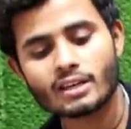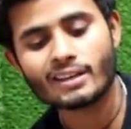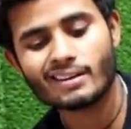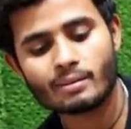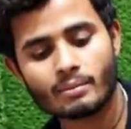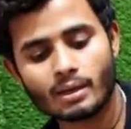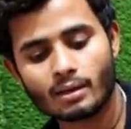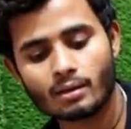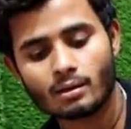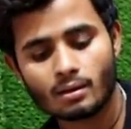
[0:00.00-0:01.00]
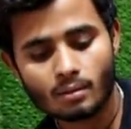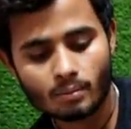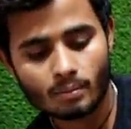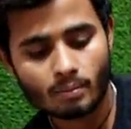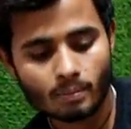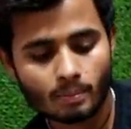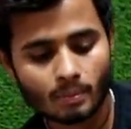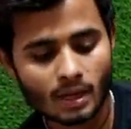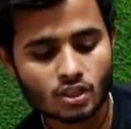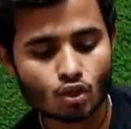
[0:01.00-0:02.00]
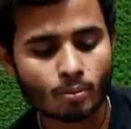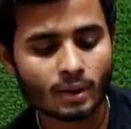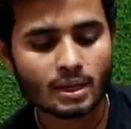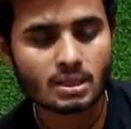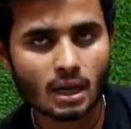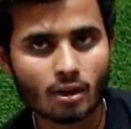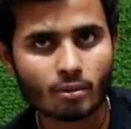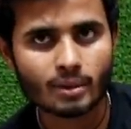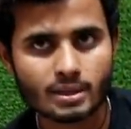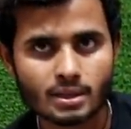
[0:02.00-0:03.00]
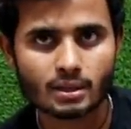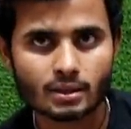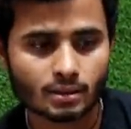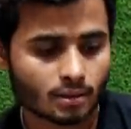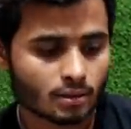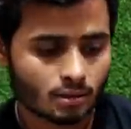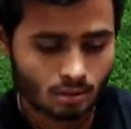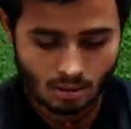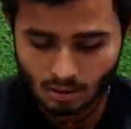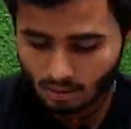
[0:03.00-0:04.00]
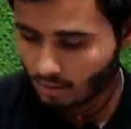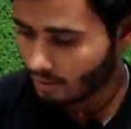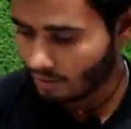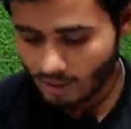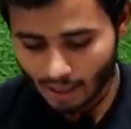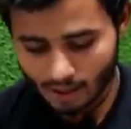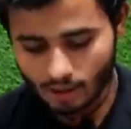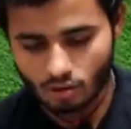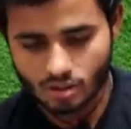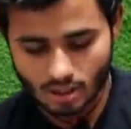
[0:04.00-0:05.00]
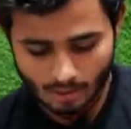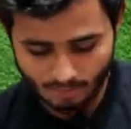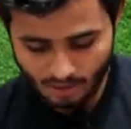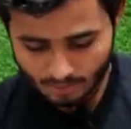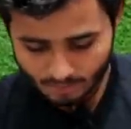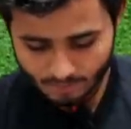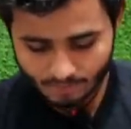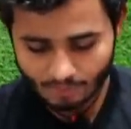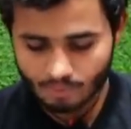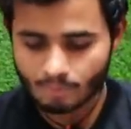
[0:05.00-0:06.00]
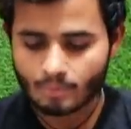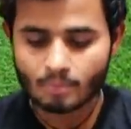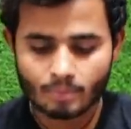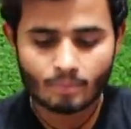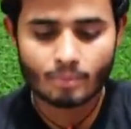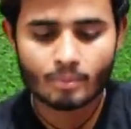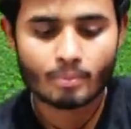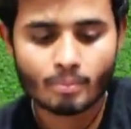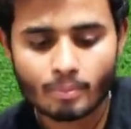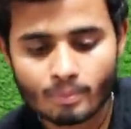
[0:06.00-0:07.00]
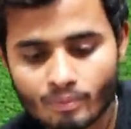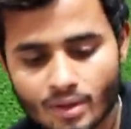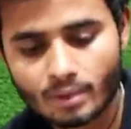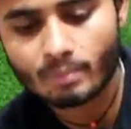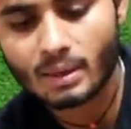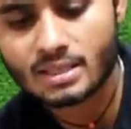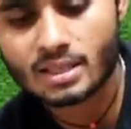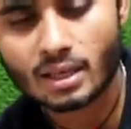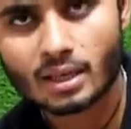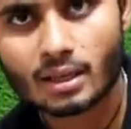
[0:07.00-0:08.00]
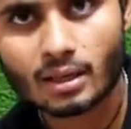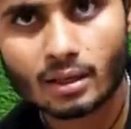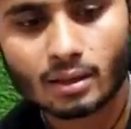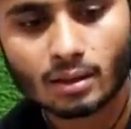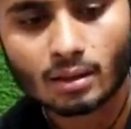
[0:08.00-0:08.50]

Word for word: कंटेनर में आएगा पाँच रुपये का साठ रुपये डजन है फिर आएंगे देखो इस टाइप में अच्छा ये पेंसिल में आ जाएंगे ना ये पेंसिल के अंदर है